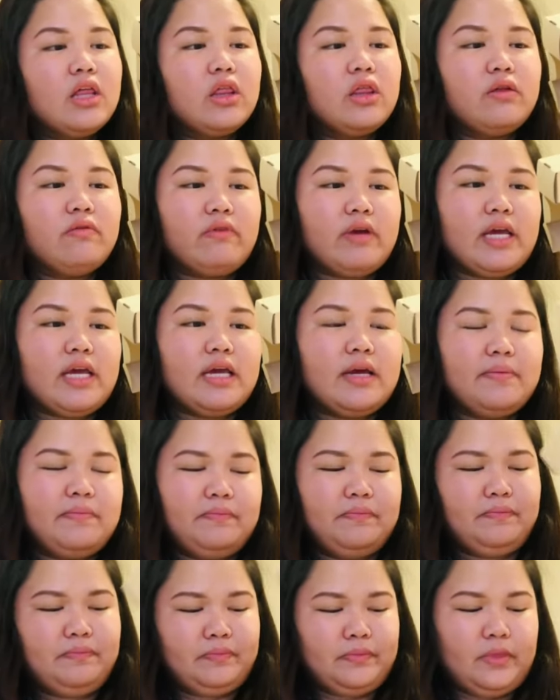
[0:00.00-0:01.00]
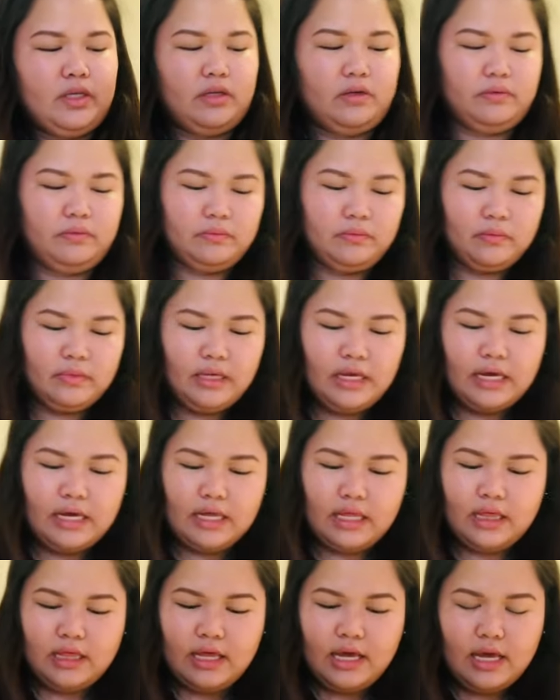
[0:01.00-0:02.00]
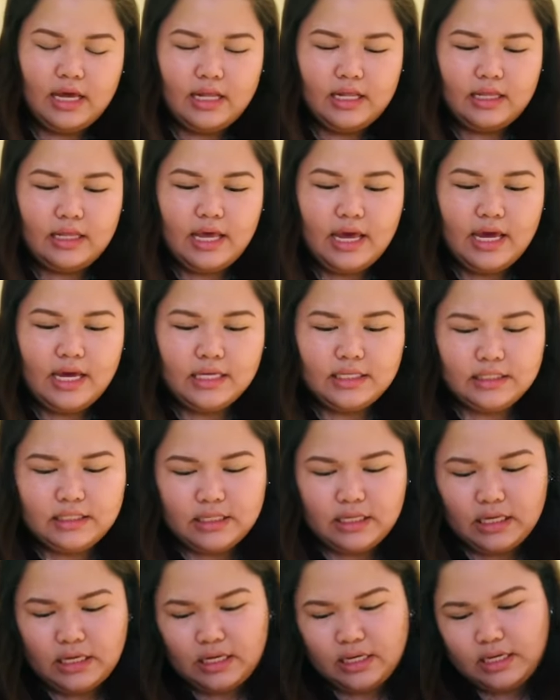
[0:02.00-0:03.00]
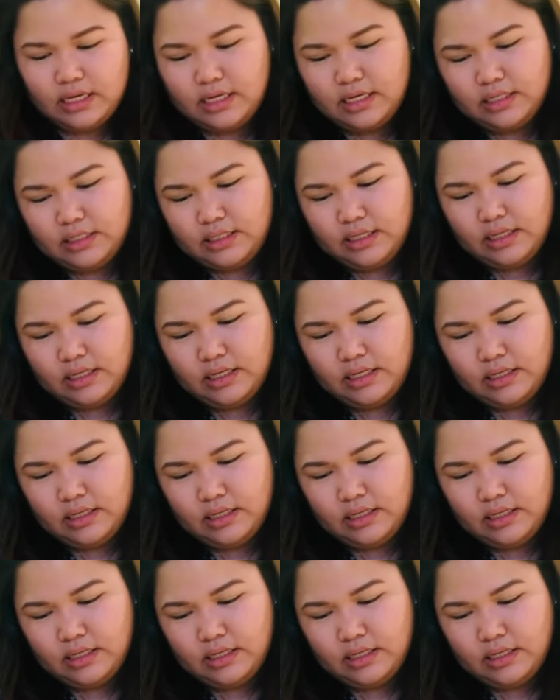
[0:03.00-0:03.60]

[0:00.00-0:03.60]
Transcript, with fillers: 3. Yan. And then, next is